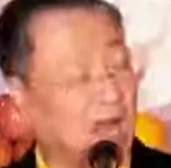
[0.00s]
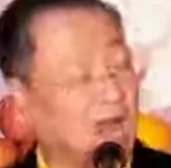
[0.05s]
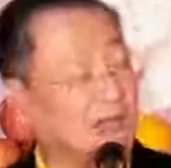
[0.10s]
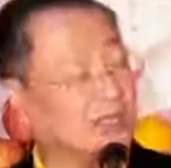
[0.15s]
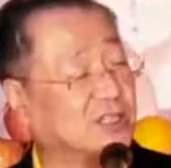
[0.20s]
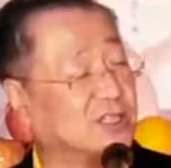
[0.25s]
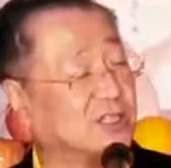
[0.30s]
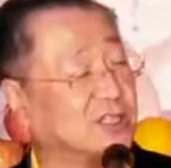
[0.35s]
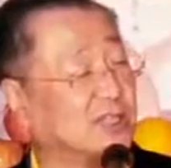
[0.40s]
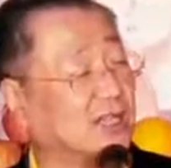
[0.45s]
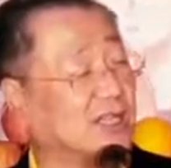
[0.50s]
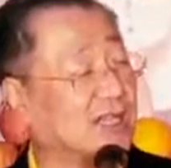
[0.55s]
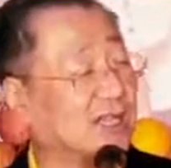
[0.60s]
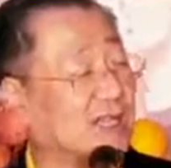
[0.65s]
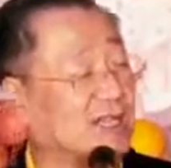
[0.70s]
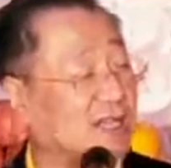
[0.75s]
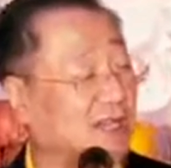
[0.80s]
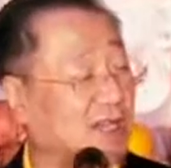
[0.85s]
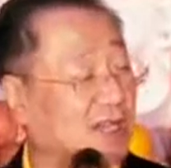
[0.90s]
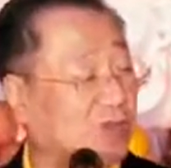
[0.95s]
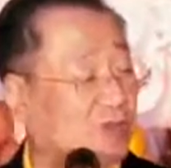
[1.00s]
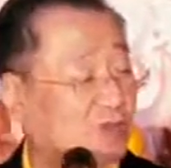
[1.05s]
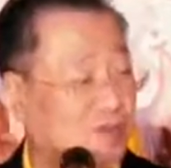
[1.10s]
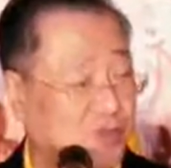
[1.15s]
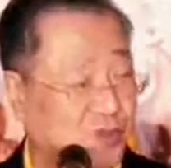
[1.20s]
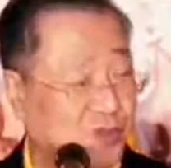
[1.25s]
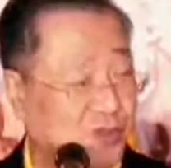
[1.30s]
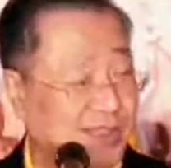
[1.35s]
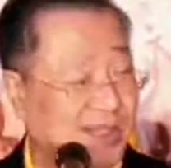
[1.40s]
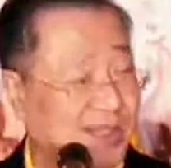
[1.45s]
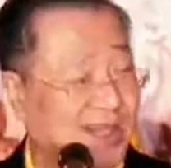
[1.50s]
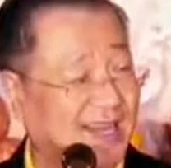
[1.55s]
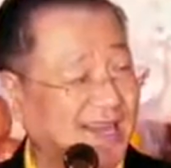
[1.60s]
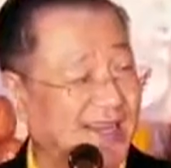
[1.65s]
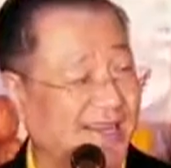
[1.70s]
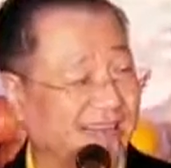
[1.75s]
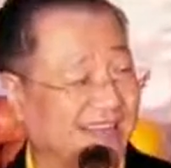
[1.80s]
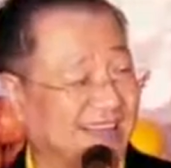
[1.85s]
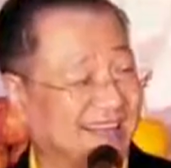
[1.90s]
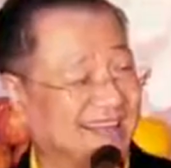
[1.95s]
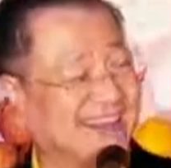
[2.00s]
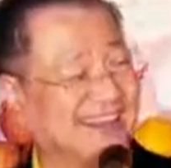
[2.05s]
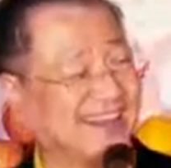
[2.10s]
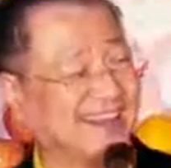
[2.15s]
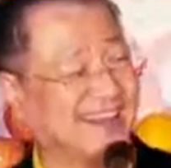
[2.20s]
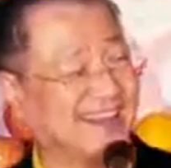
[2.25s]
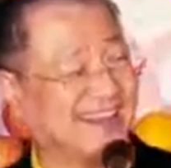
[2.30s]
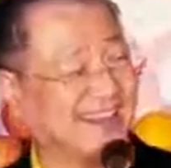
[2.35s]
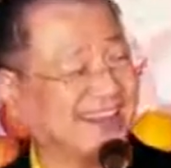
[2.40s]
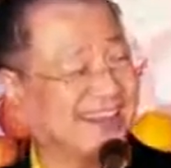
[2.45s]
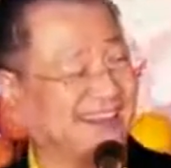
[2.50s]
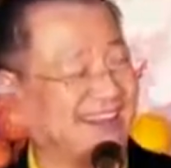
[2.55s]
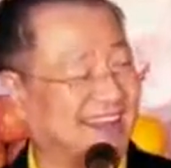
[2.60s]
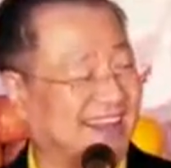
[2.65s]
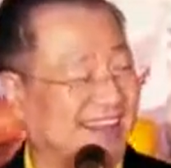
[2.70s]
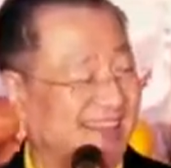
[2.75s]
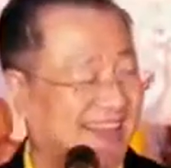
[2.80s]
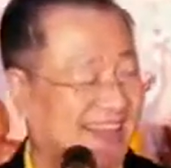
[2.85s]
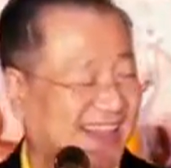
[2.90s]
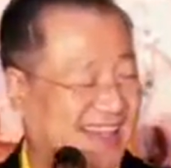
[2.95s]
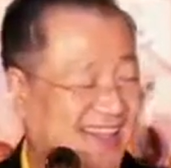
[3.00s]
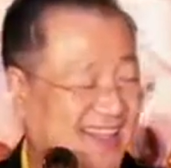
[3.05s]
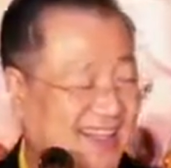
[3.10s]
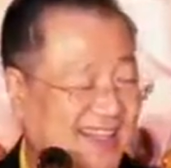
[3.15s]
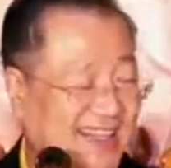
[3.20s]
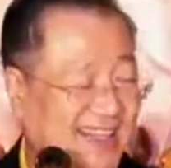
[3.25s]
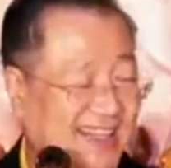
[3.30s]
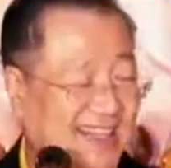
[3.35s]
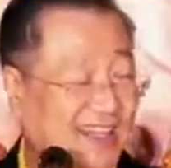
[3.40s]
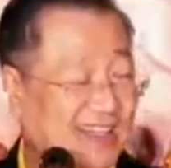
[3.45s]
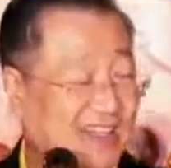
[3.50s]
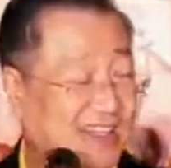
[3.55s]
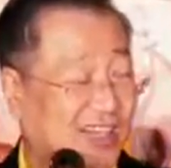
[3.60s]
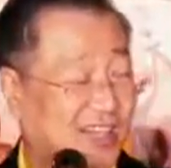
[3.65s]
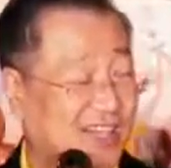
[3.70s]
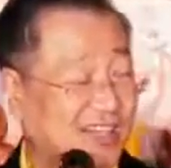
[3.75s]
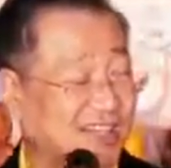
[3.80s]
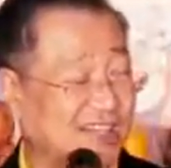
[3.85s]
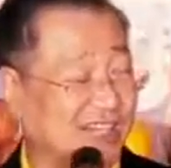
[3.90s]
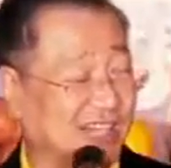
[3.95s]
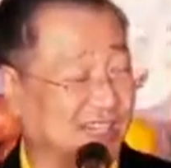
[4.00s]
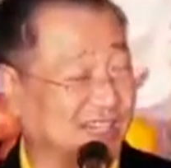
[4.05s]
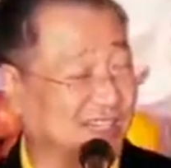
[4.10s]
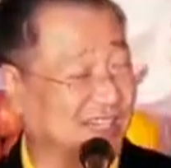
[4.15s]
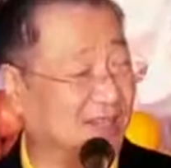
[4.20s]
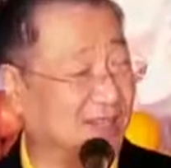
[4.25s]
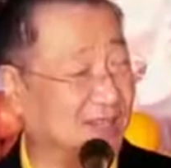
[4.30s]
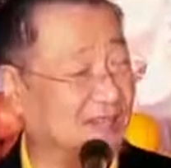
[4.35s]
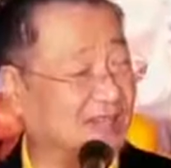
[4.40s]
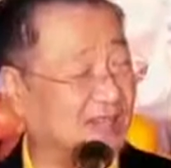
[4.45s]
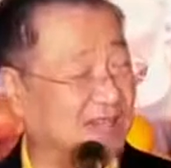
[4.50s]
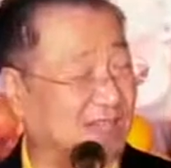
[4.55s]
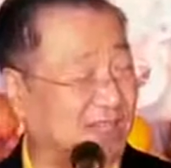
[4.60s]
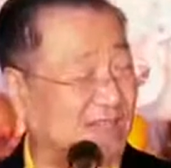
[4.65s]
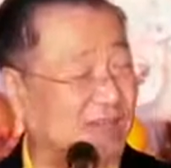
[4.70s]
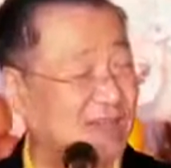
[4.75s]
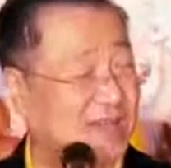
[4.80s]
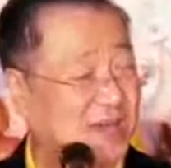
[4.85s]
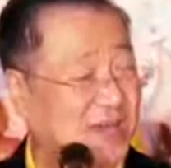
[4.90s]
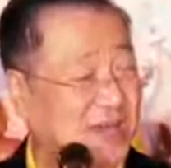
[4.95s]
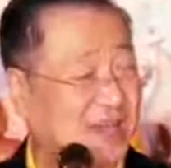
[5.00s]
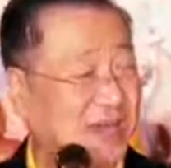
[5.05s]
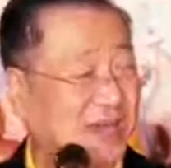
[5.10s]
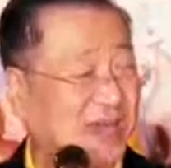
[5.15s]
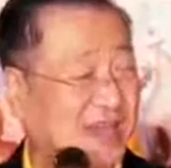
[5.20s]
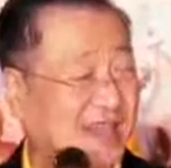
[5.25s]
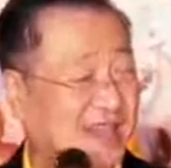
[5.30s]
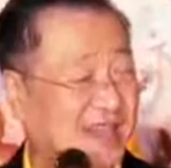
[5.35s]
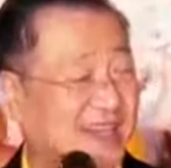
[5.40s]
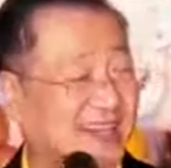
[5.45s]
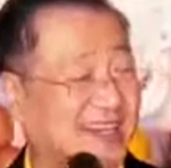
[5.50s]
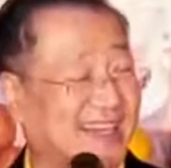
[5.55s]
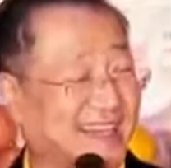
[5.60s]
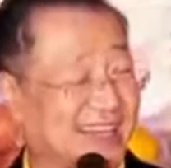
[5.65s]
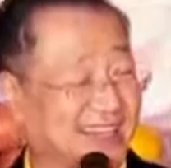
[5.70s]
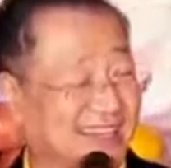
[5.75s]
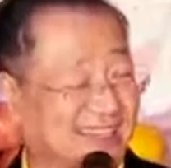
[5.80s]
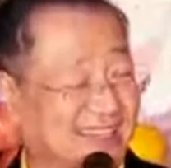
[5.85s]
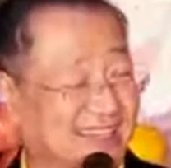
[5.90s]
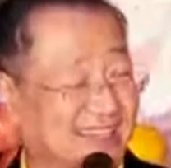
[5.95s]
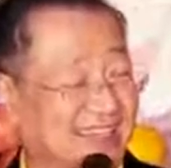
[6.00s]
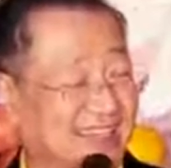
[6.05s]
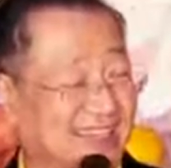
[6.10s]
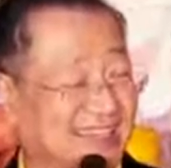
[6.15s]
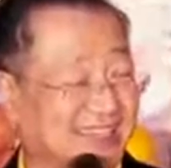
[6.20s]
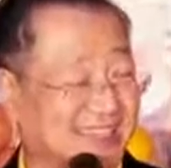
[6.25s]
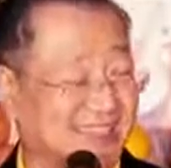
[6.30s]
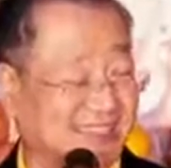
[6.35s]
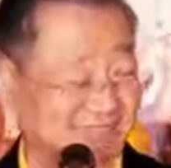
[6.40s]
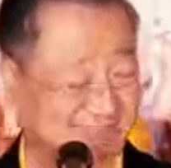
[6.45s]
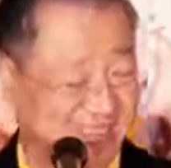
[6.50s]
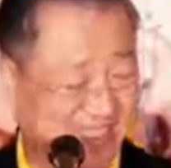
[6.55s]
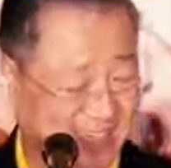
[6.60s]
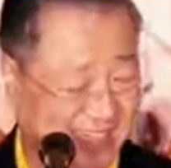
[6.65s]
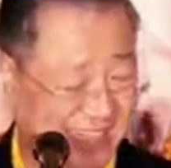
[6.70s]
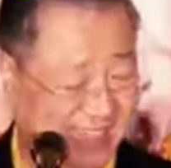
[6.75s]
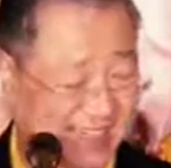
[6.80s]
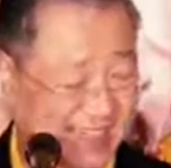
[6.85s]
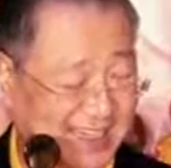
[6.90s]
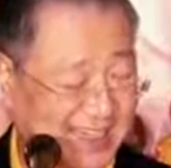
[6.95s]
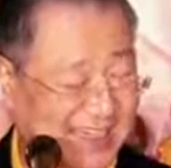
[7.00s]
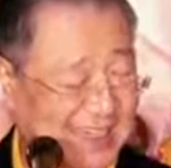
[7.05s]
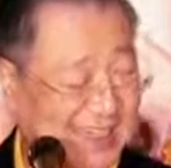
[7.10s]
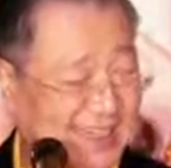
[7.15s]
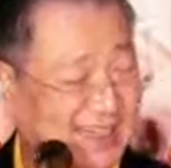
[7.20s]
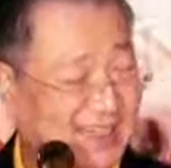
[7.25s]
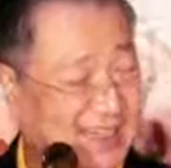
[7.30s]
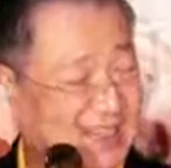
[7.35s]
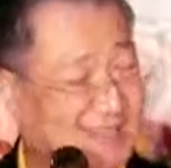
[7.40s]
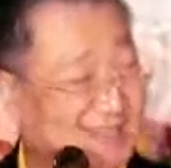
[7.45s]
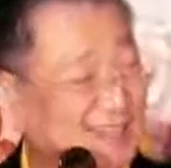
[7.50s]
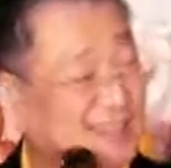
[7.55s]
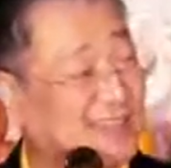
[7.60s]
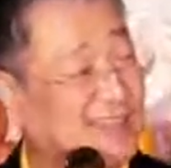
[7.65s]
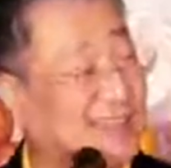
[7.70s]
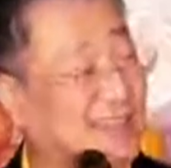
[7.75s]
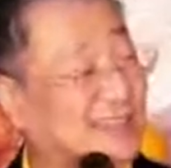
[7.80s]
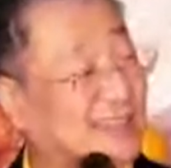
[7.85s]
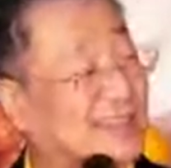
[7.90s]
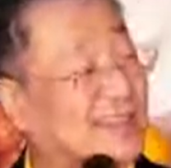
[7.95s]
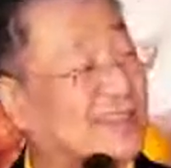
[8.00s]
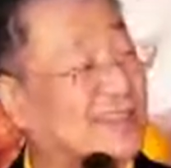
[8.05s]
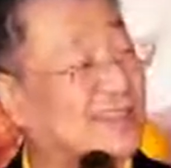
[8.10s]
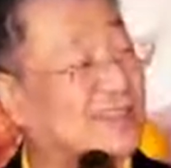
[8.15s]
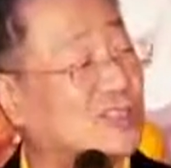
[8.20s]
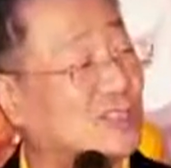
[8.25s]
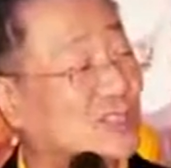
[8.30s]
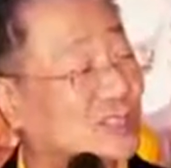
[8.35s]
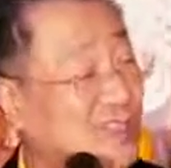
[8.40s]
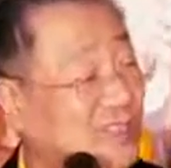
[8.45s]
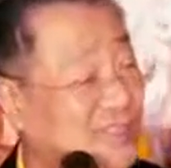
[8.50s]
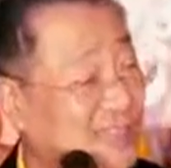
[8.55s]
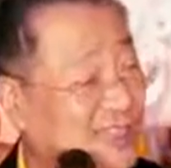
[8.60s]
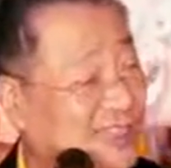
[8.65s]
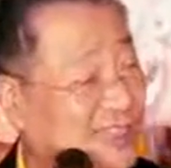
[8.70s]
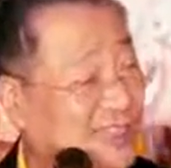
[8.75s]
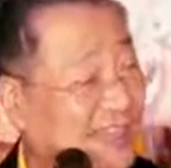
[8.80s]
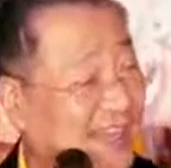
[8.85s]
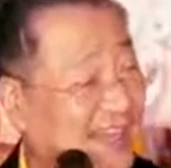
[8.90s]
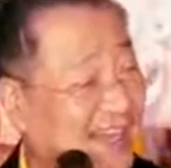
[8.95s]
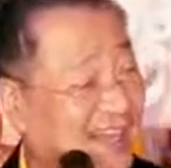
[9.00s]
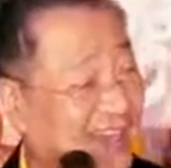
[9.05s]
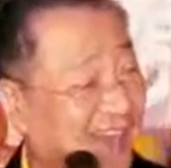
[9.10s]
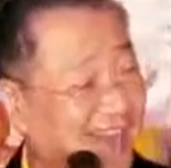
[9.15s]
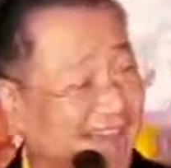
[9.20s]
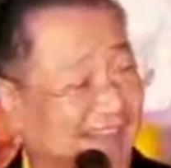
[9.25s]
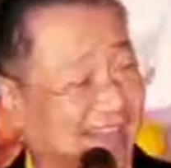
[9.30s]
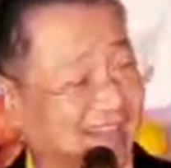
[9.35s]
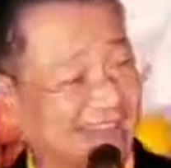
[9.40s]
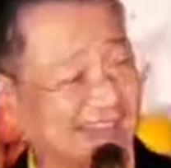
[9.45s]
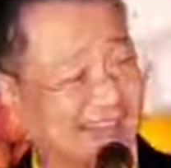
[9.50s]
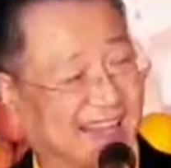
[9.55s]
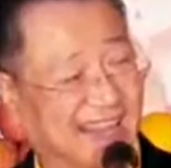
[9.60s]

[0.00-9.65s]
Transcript: 他经常看见一个女的，呃，大概像你姐姐，不像像你妹妹，那脸跟你长得很像，经常到他身上来。